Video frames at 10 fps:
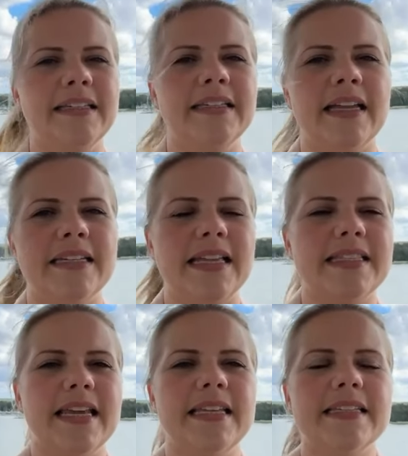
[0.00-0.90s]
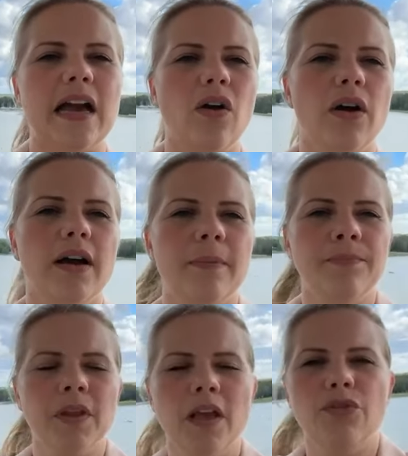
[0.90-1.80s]
die dann tatsächlich auch
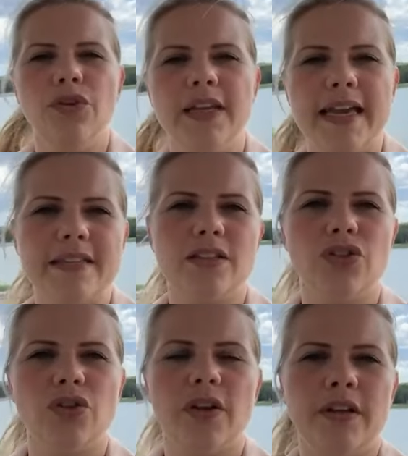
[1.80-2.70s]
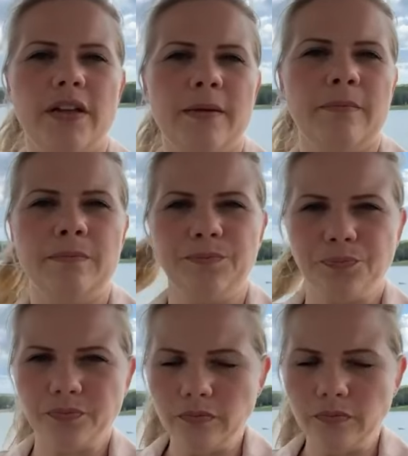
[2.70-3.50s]
ähm, für die Gäste schon ähm,